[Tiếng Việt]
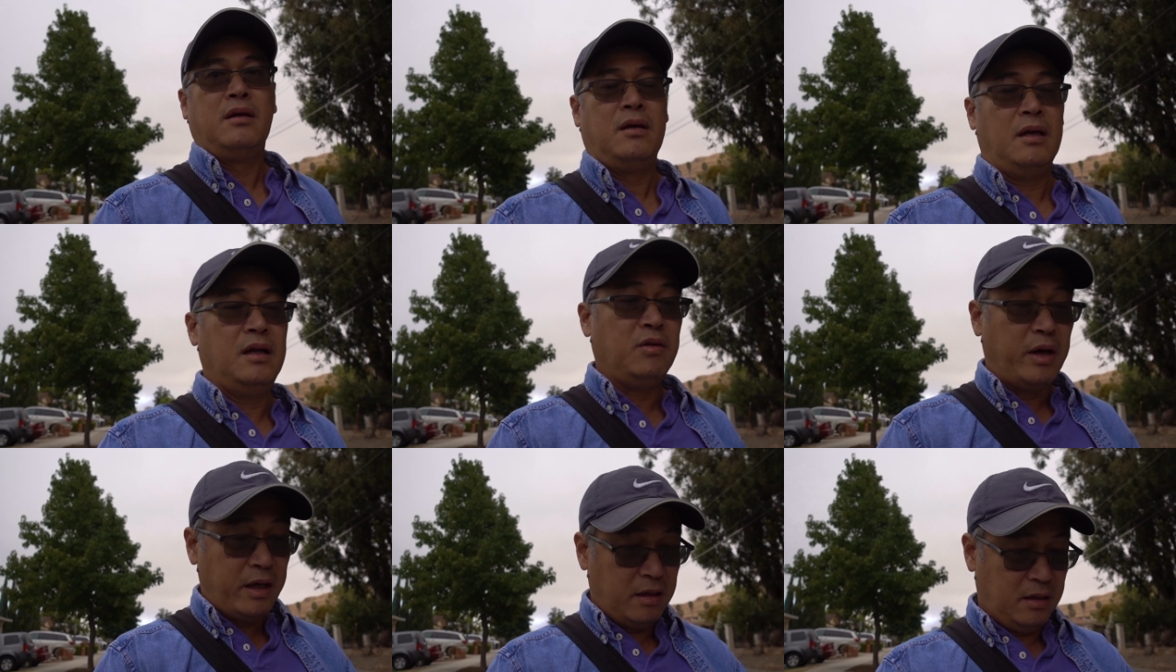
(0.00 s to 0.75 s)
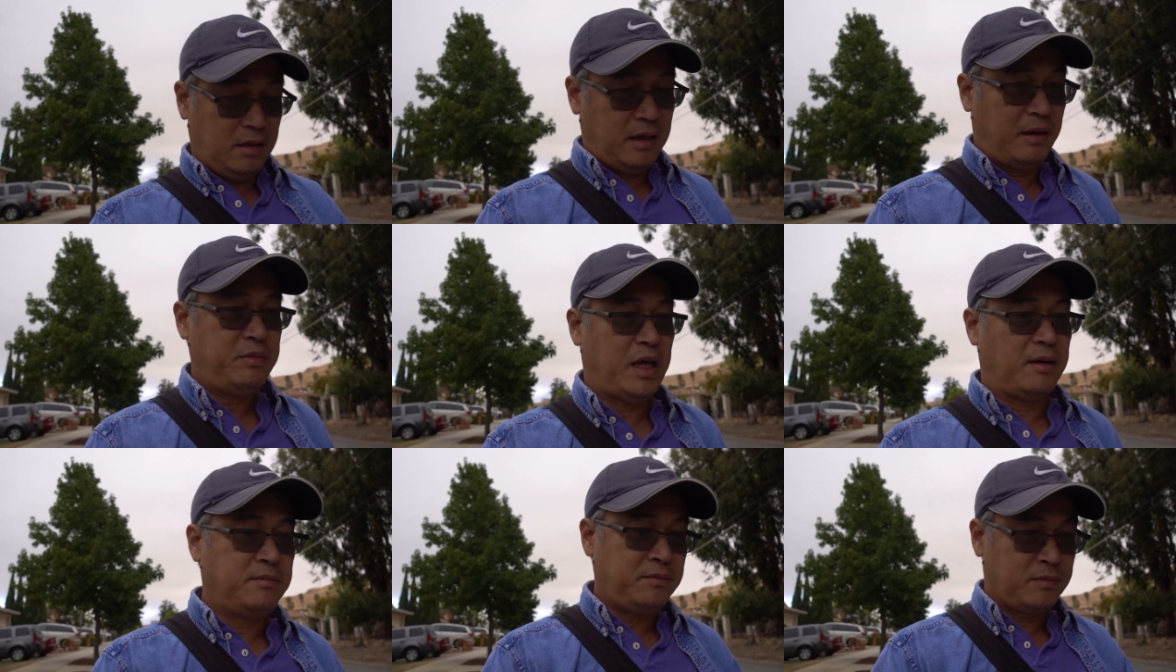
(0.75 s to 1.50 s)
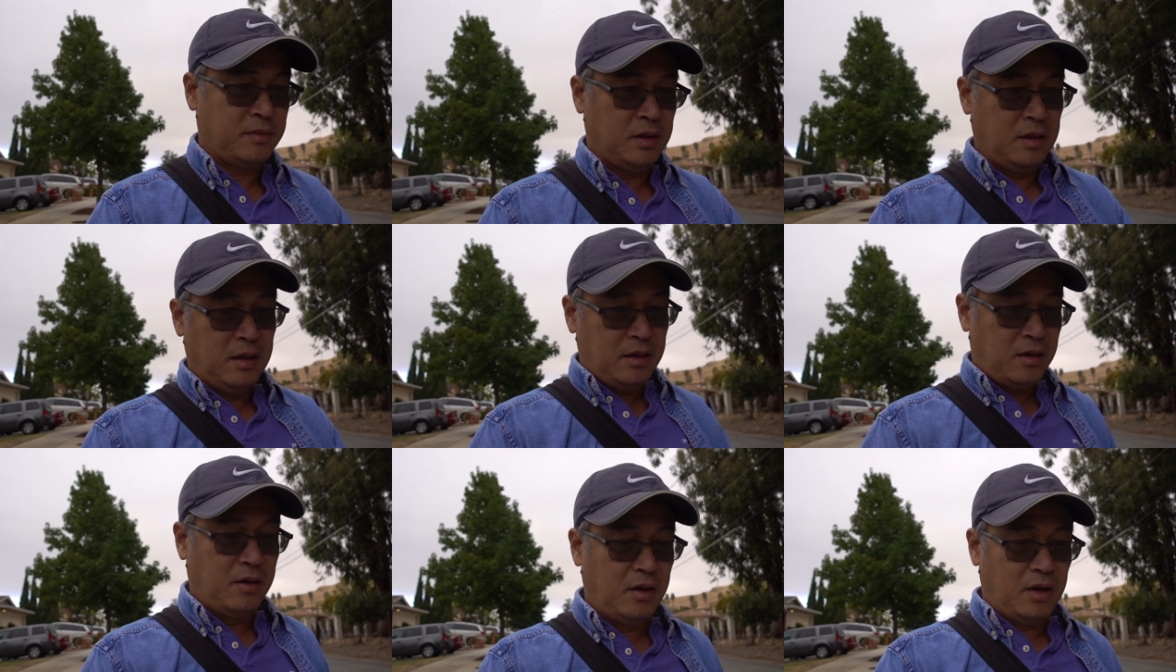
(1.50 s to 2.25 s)
Anyway, làm giảm
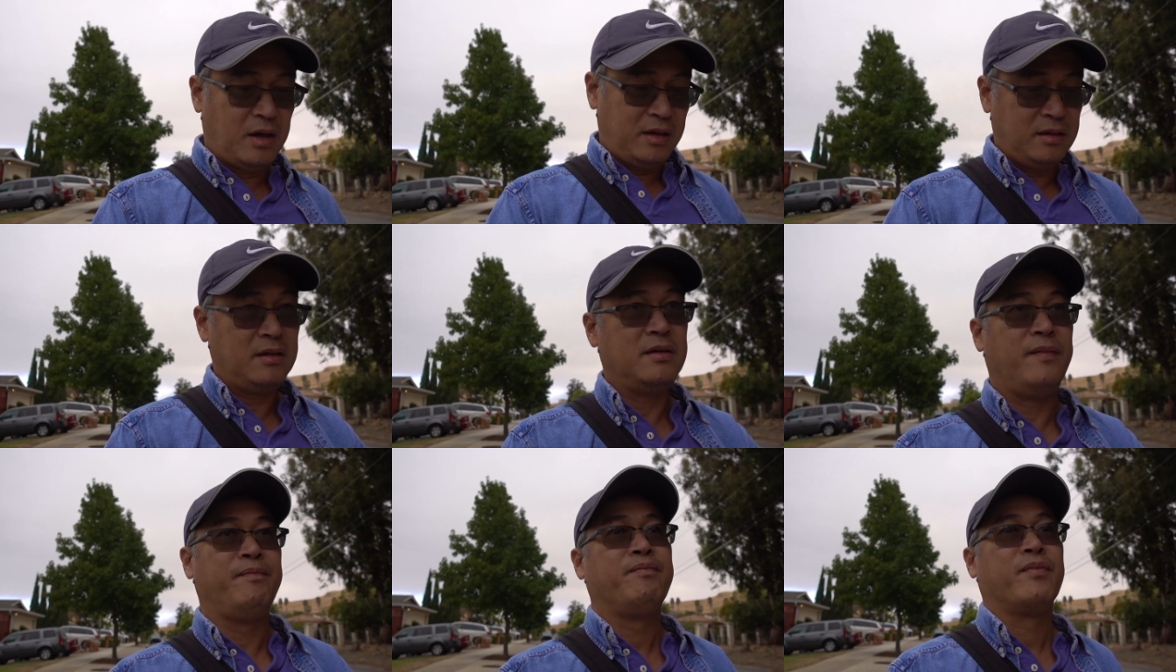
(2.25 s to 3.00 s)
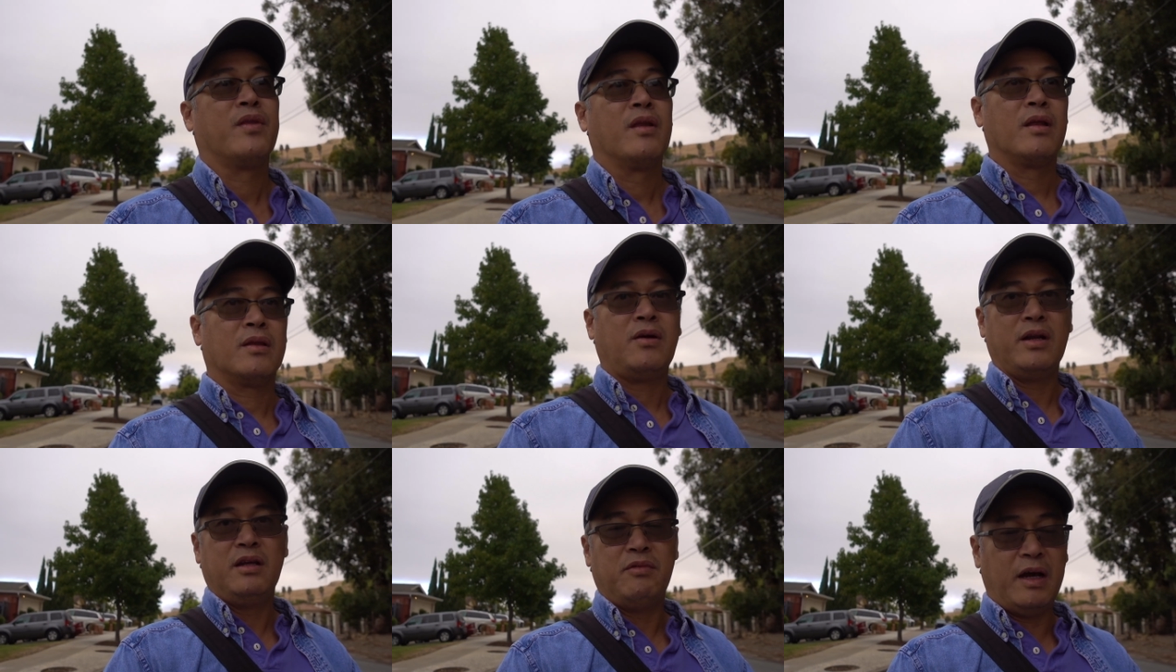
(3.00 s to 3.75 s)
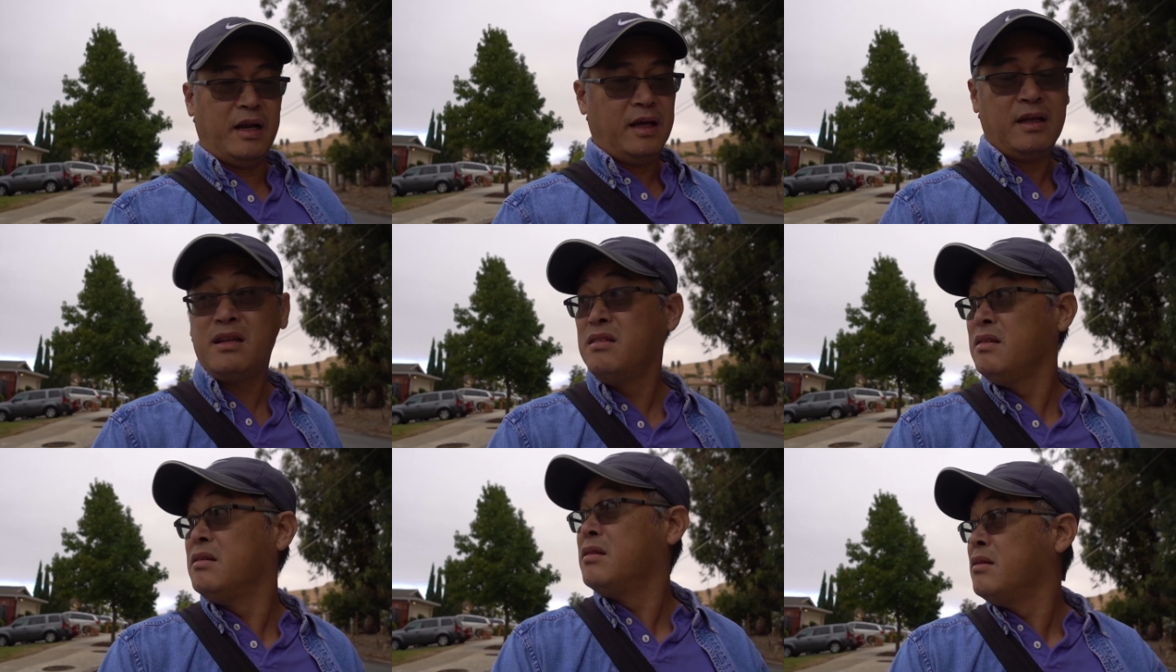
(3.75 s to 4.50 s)
lo lo thôi, đi về đây.
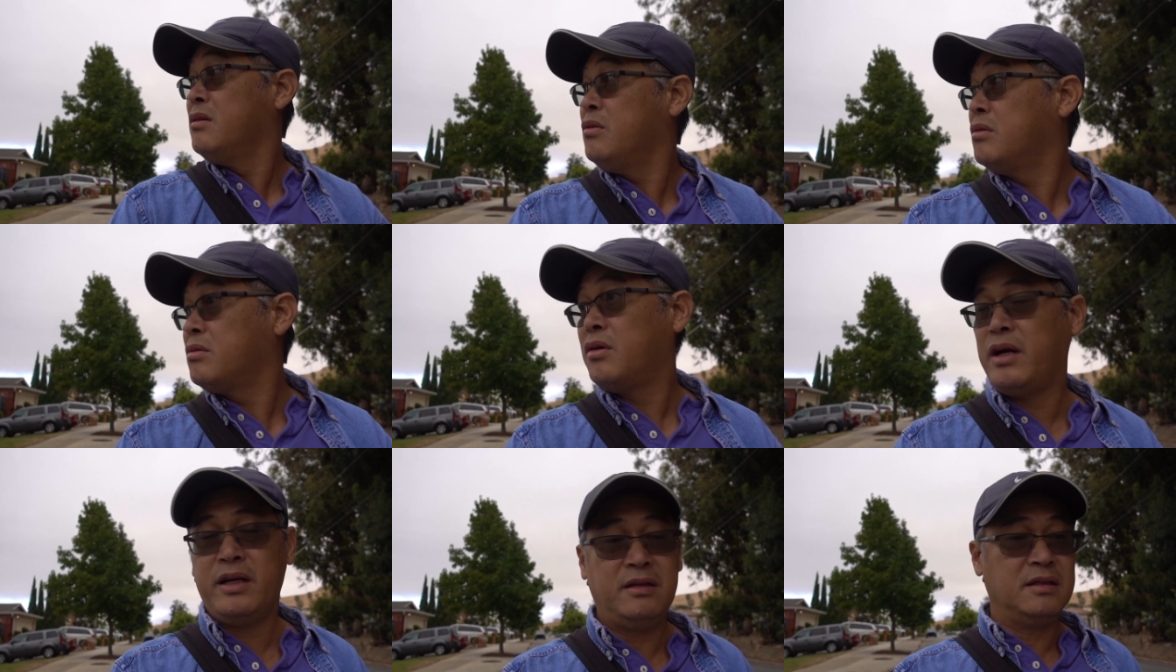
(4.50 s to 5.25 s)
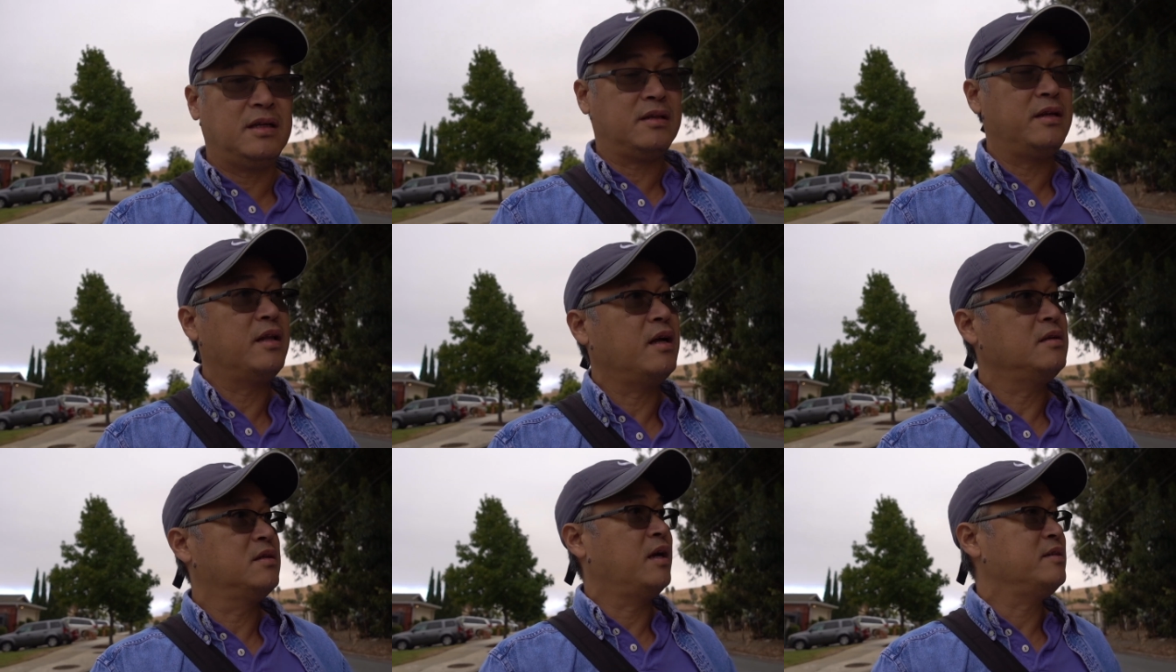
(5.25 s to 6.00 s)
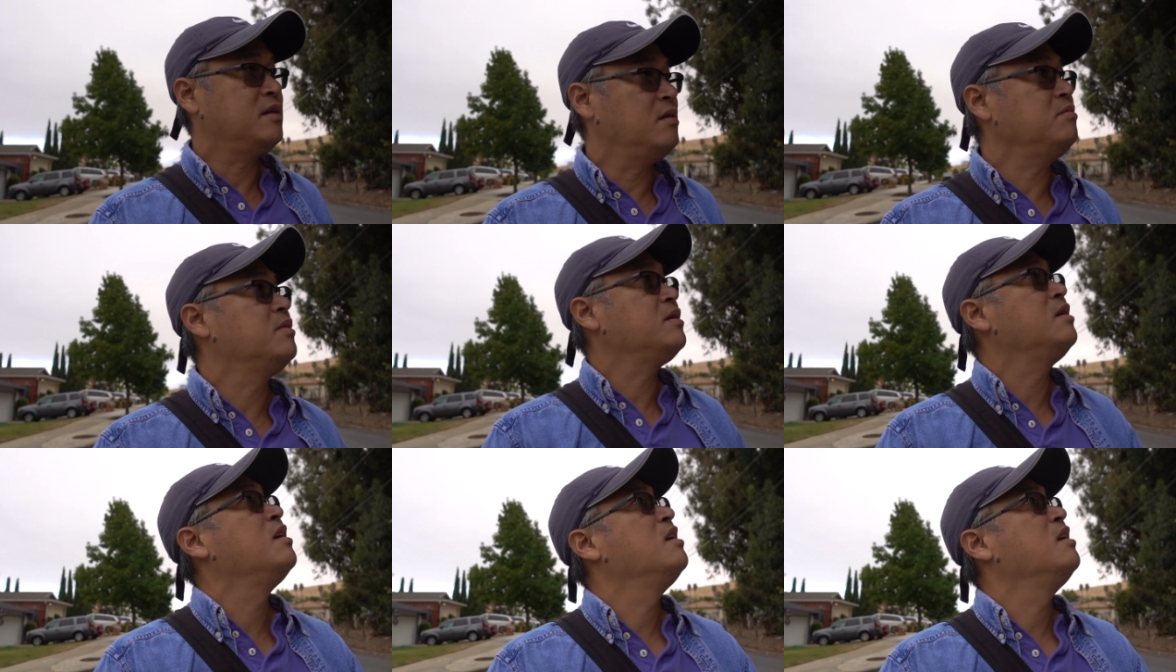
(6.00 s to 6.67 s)
Ủa, có ai nướng thịt vậy ta, sáng sớm mà.